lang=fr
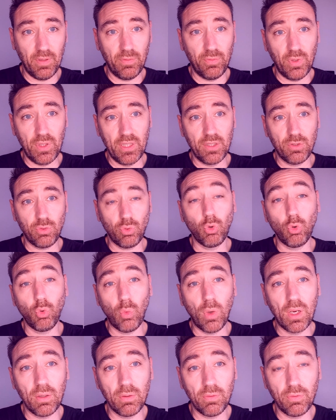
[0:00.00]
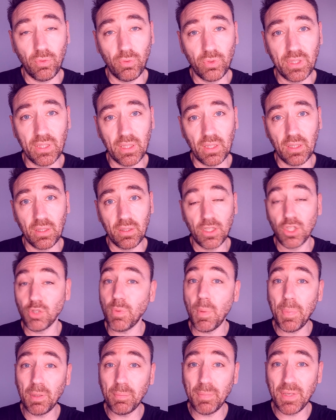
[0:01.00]
ils sont longs, il hein, faut dire. Hein. Et je
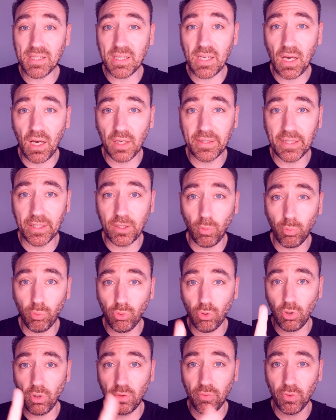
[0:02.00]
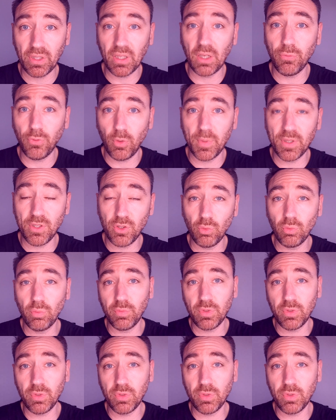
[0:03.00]
mets pas de mascara d'ailleurs pour euh, votre information,